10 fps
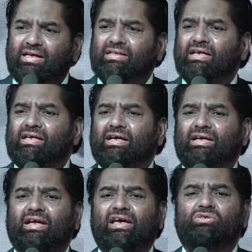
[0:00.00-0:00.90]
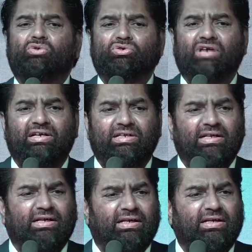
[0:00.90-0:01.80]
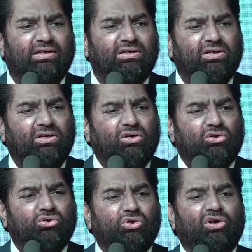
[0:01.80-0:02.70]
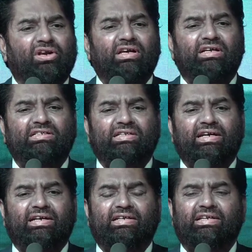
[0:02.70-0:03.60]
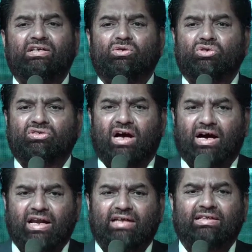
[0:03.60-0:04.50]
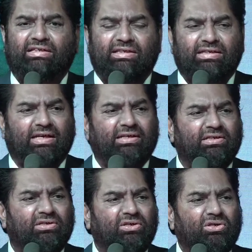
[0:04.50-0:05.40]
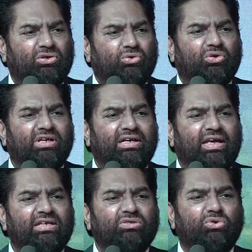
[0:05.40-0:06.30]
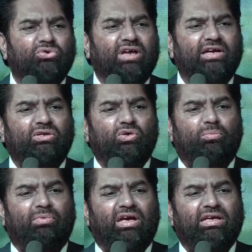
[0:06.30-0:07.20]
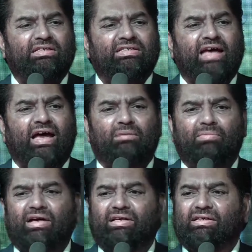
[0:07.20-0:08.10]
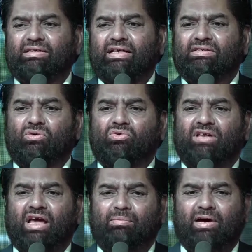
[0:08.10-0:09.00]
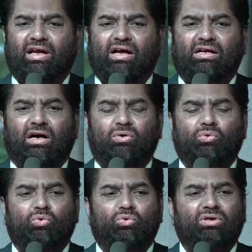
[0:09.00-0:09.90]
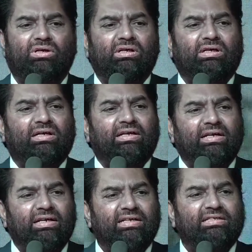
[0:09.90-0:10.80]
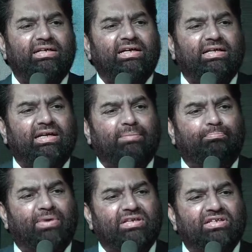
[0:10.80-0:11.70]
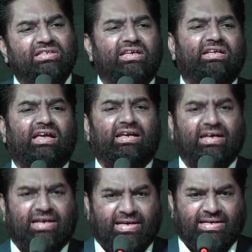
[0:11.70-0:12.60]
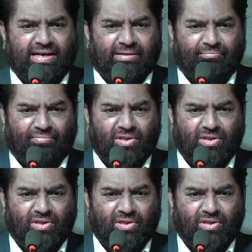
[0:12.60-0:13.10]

ले देकर नई सोसाइटियां हैं जो रियल इस्टेट एजेंट को सहारा देती हैं क्योंकि नई सोसाइटियों में जालमाना टैक्स और जालमाना कानून रियल इस्टेट के परचेज़र के लिए नहीं है